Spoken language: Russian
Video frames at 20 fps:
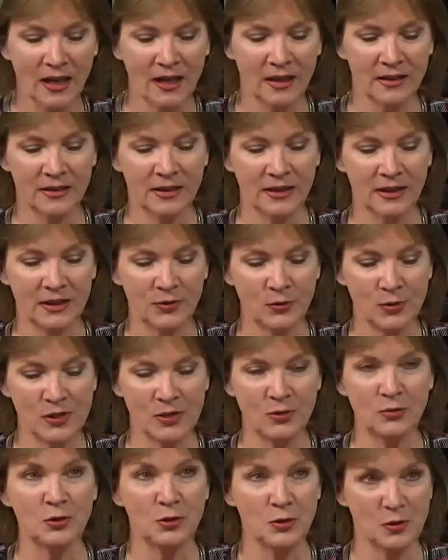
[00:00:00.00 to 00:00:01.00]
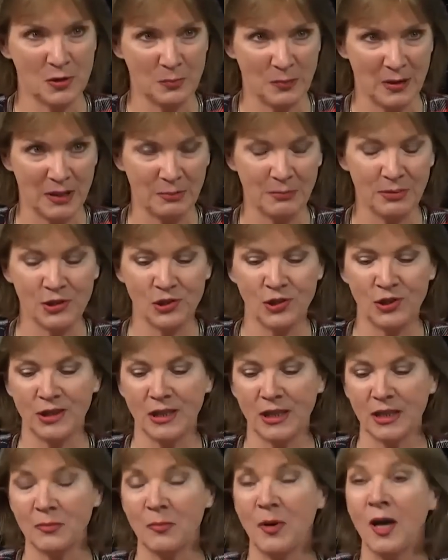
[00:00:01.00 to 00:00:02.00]
на эту историю с
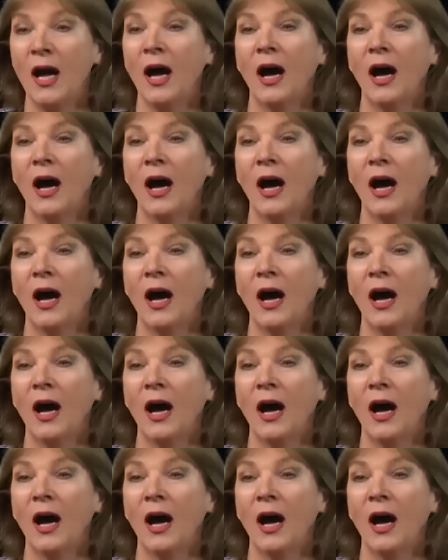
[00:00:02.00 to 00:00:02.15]
переподчинением.